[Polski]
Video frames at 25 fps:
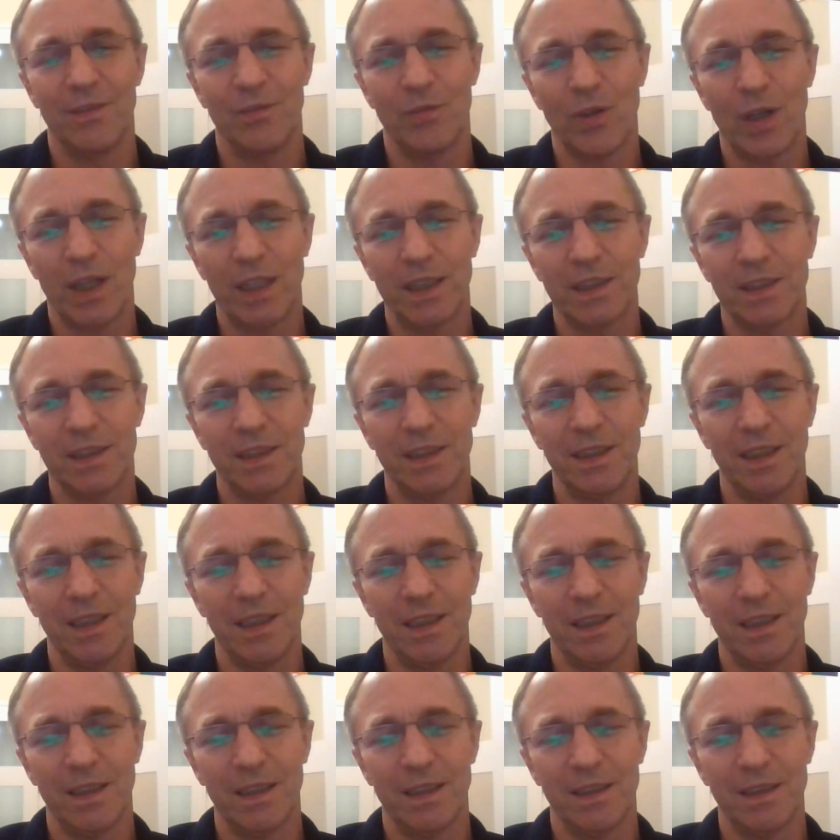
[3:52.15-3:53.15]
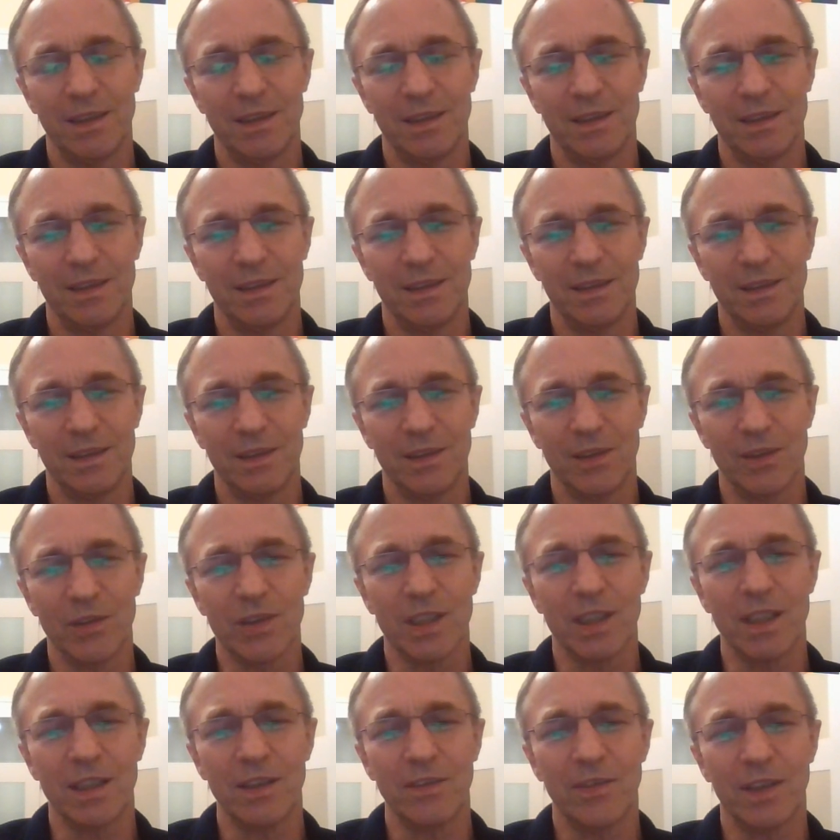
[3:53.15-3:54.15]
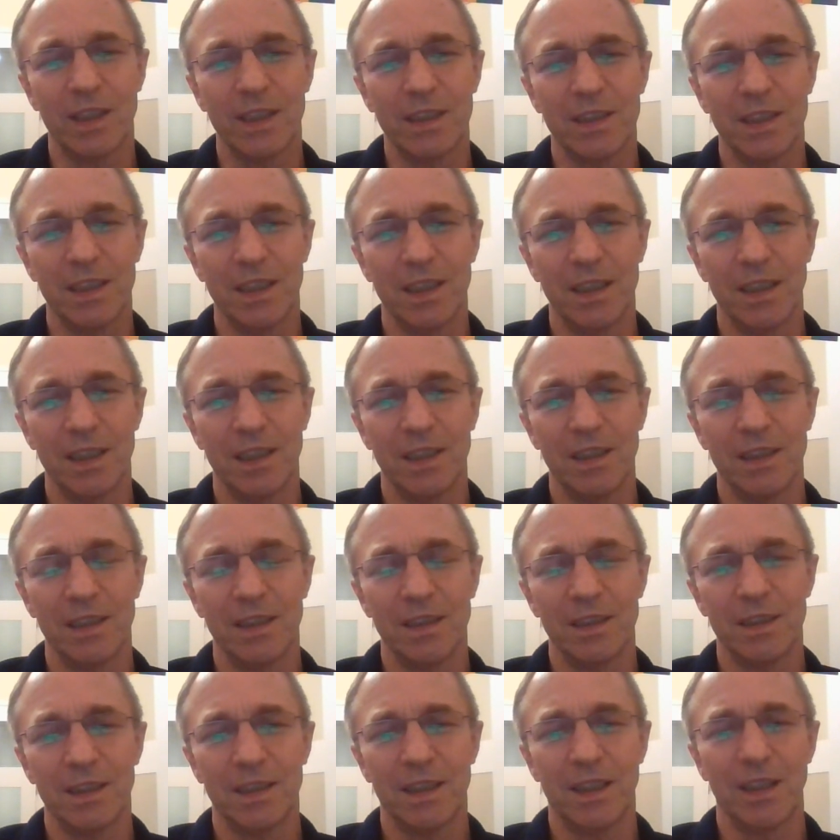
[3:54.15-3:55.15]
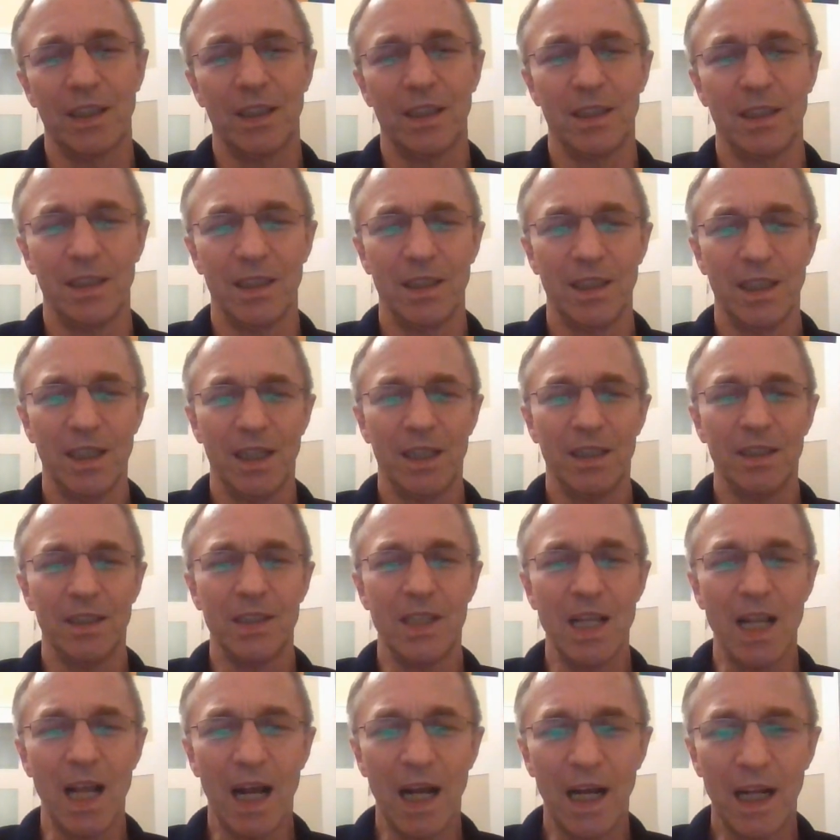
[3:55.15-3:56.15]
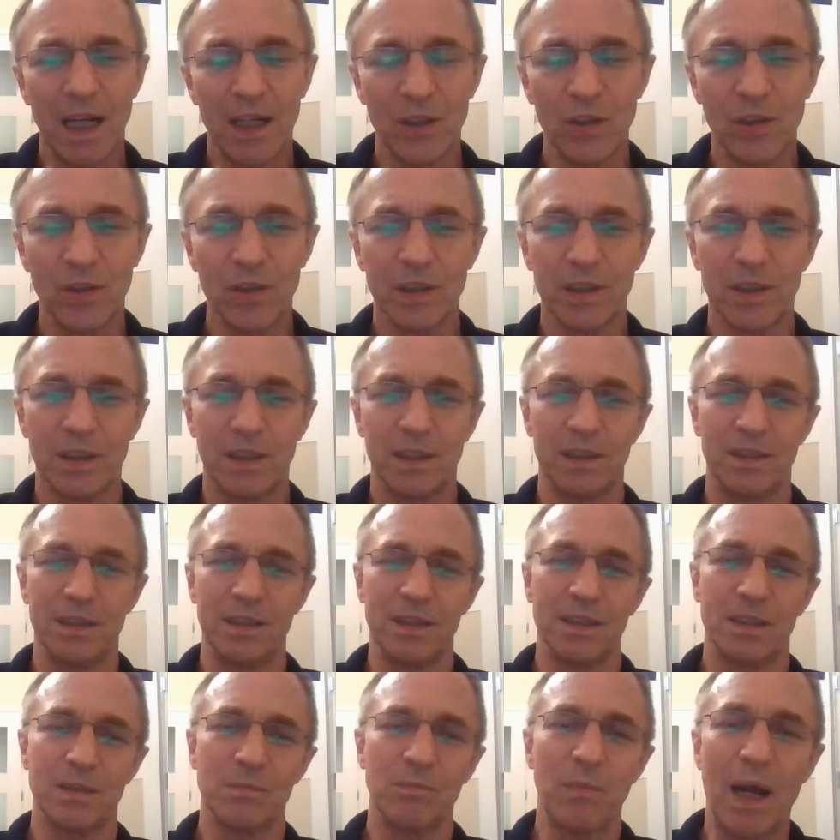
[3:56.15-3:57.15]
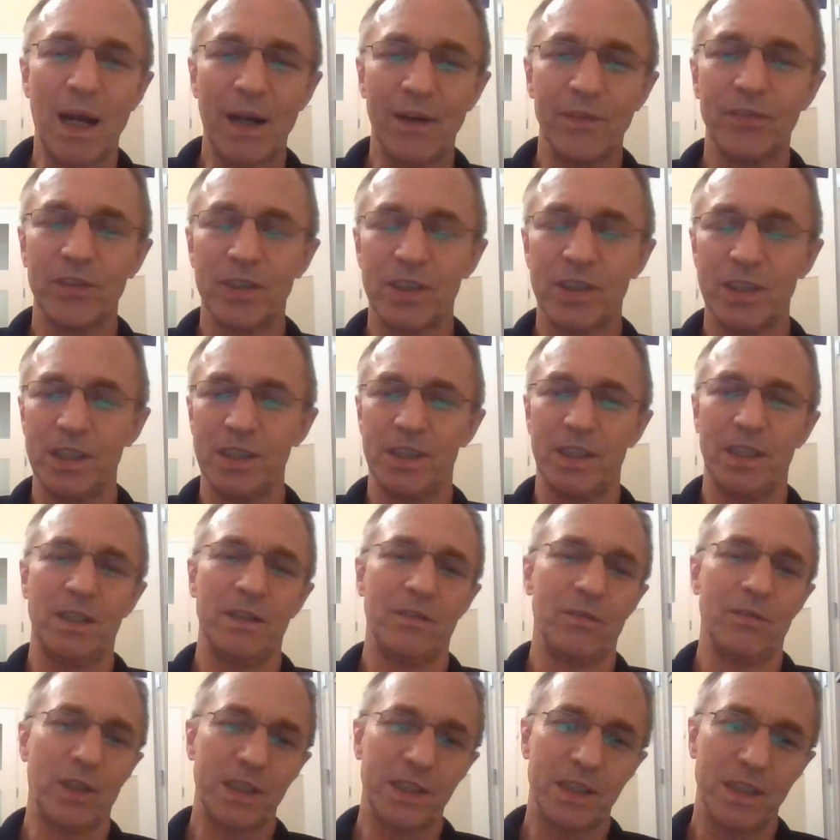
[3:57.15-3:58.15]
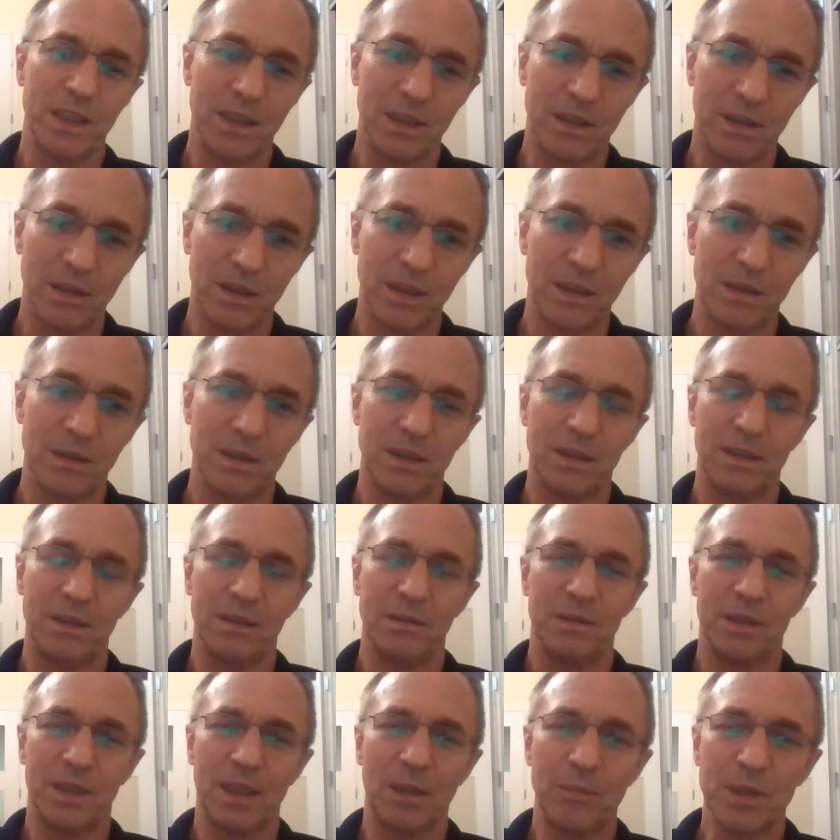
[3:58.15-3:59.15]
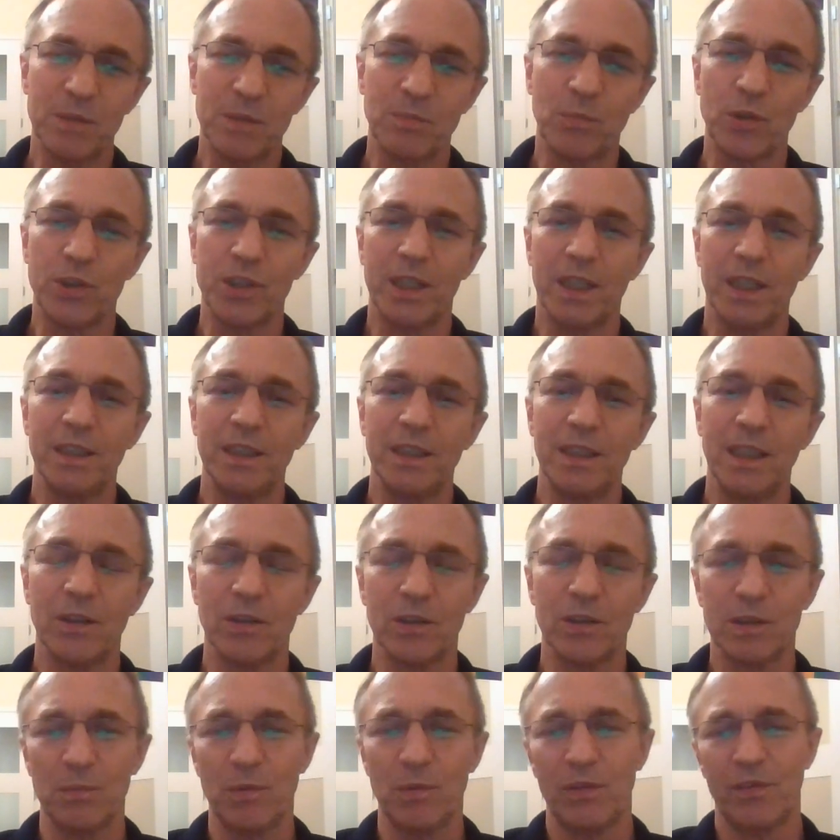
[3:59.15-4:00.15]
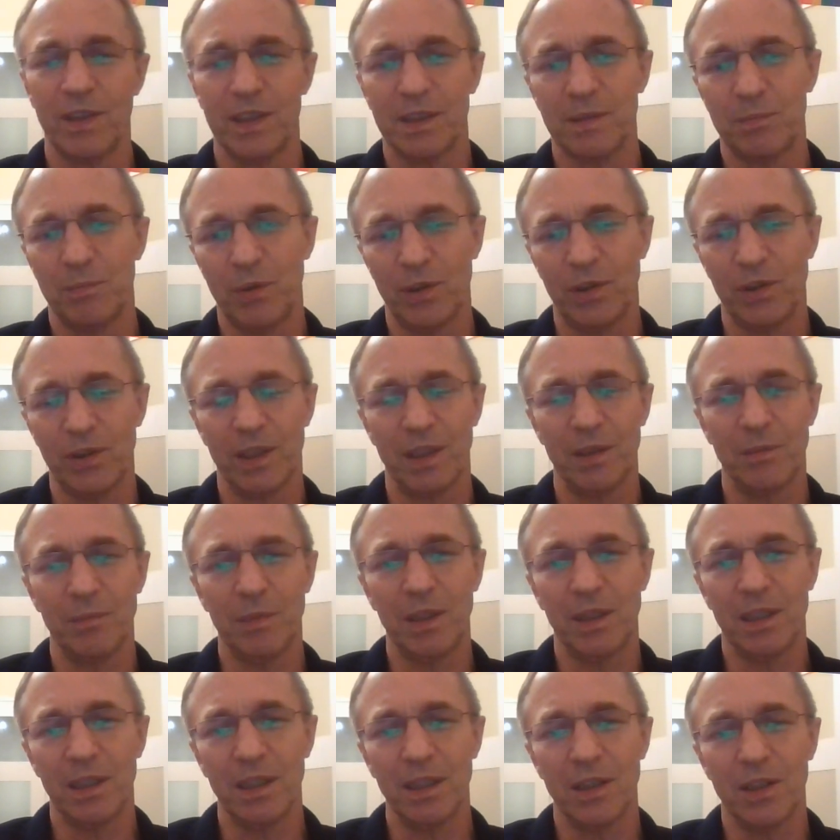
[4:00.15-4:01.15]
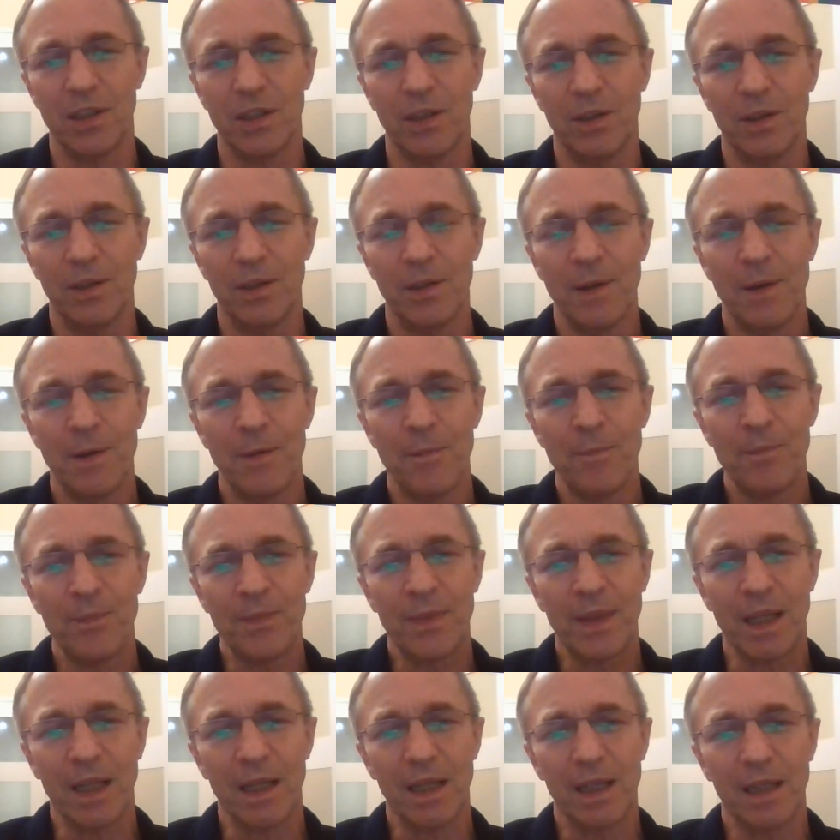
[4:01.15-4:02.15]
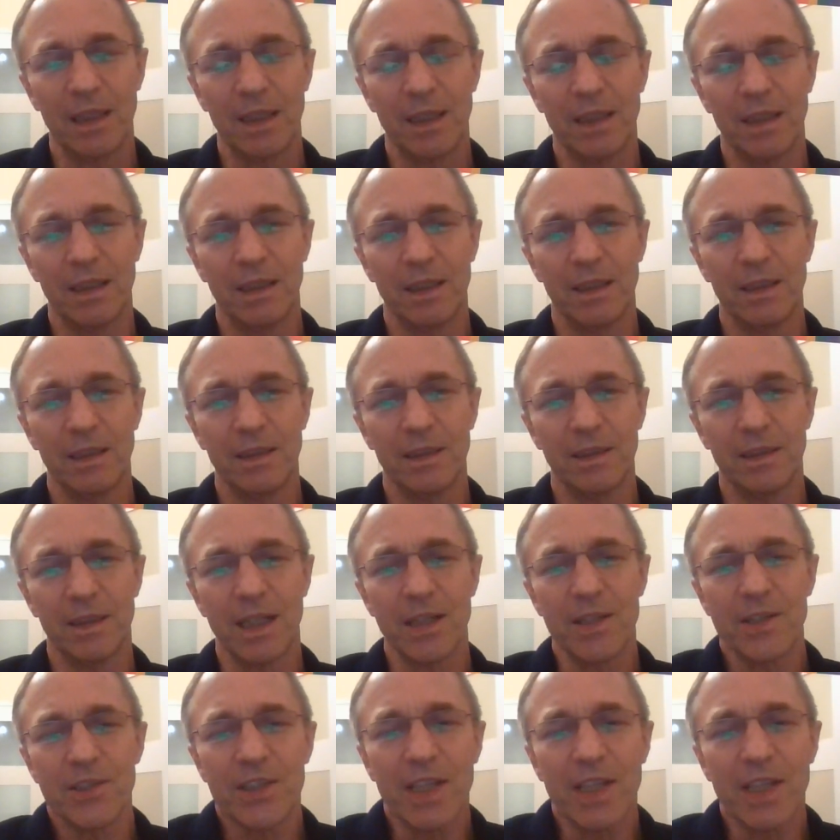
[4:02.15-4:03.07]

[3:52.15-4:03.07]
właśnie y, rozgrywa się ten dialog zbawczy, czyli właśnie ten, ta bezpośrednia rozmowa z Bogiem. I tylko Y, ten